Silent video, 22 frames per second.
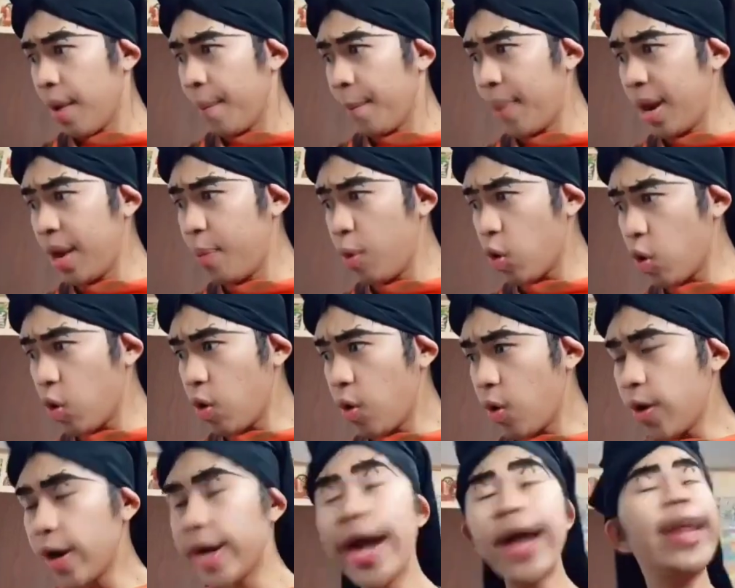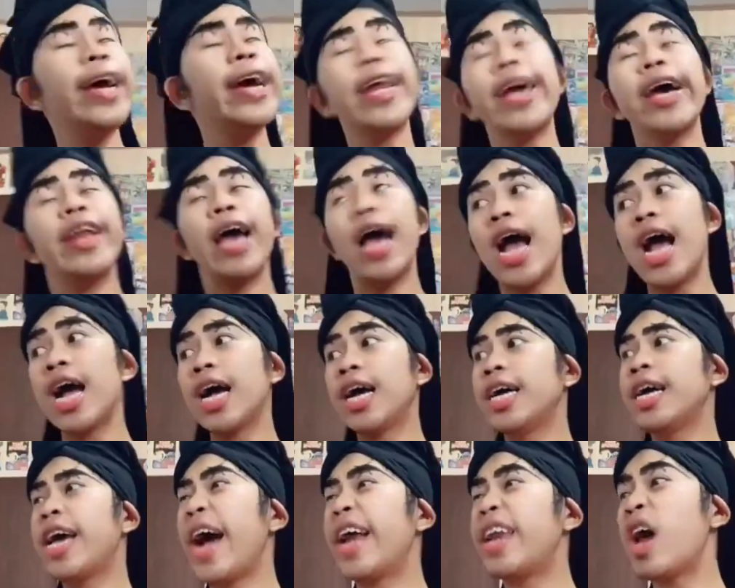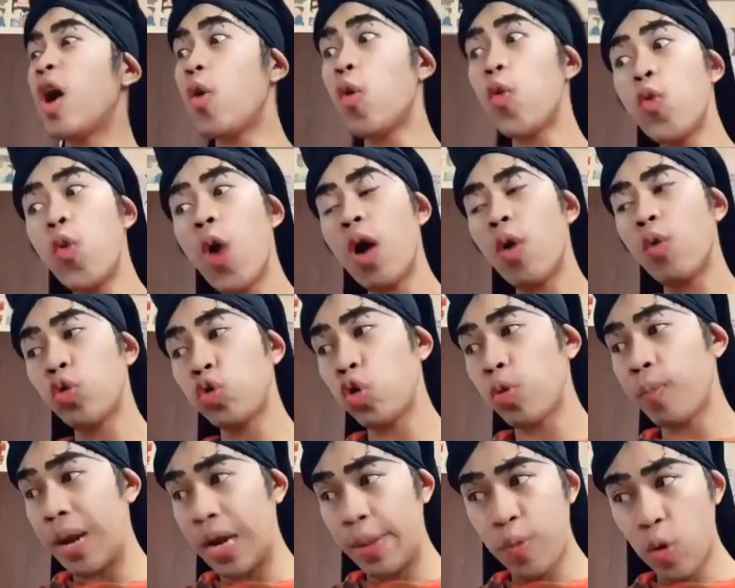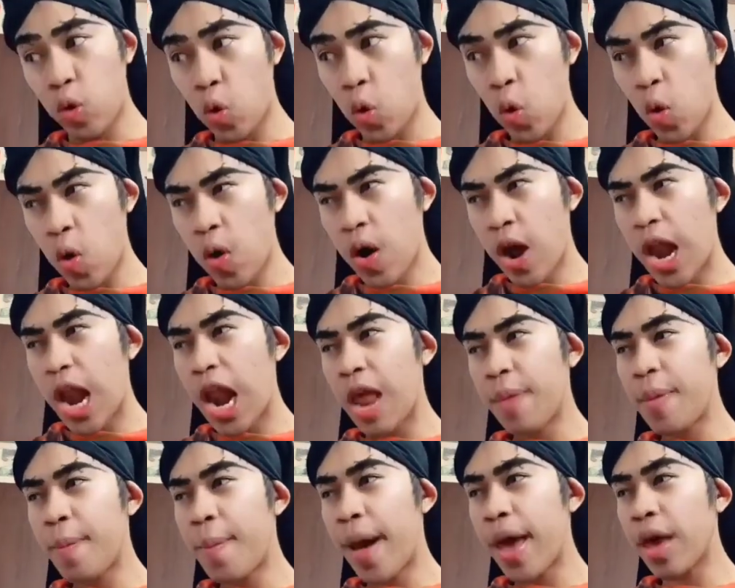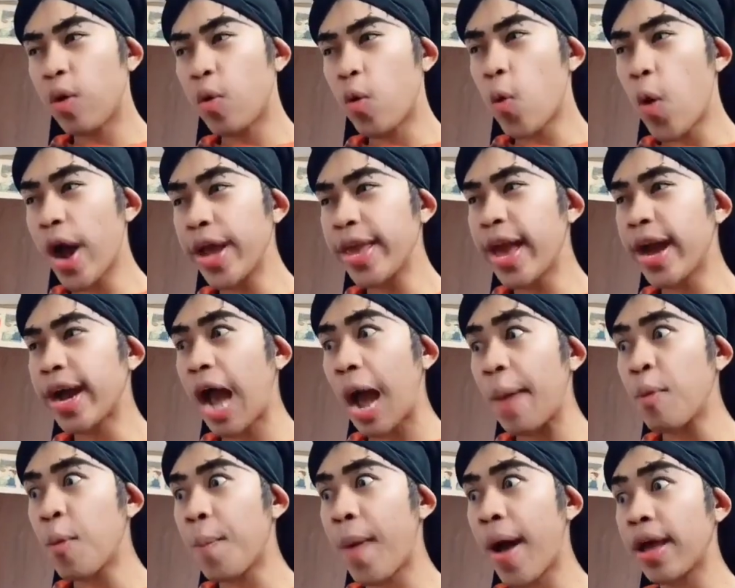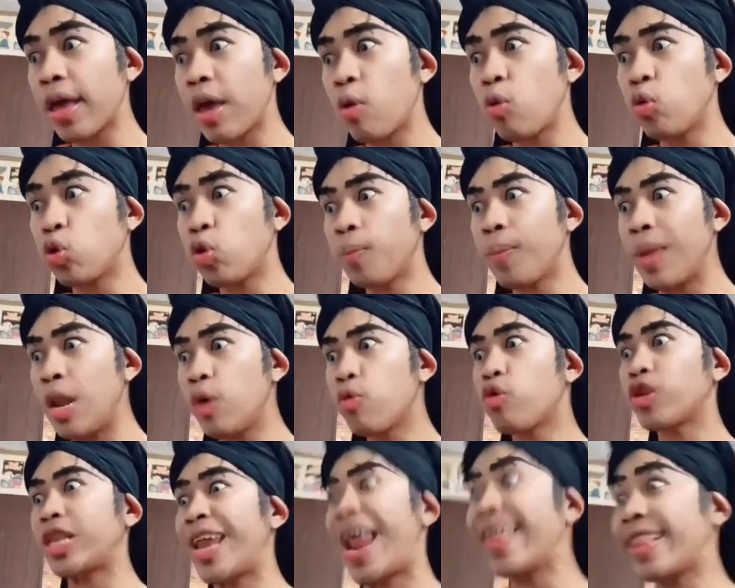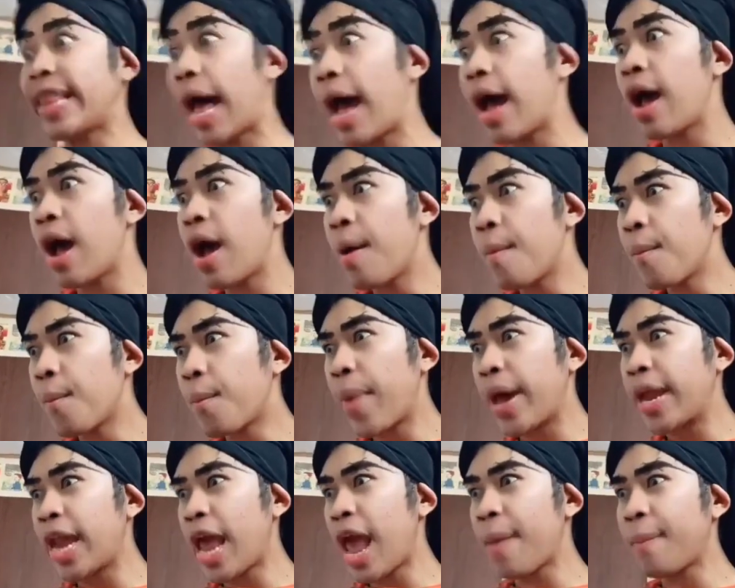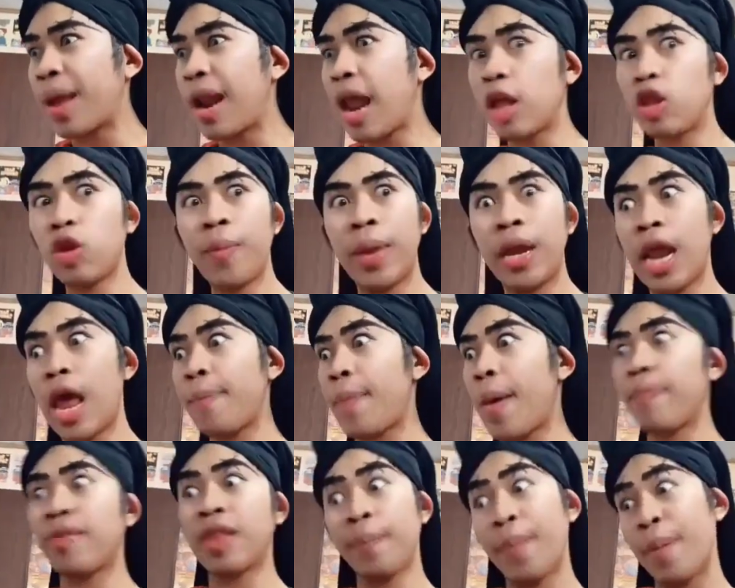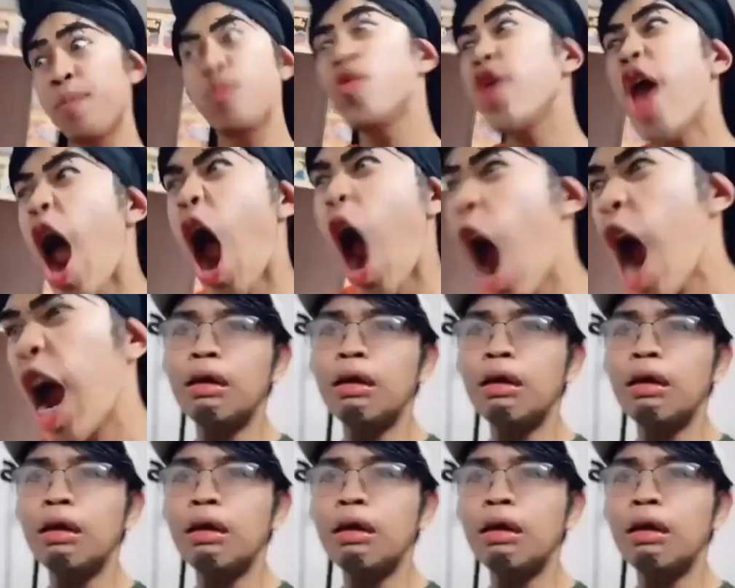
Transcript: Beli buku? Nggak ada, gak ada, gak ada. ada uang untuk beli buku. Lebih baik uangnya kamu pakai untuk beli kuota data. Main ML atau main FF sampai buya.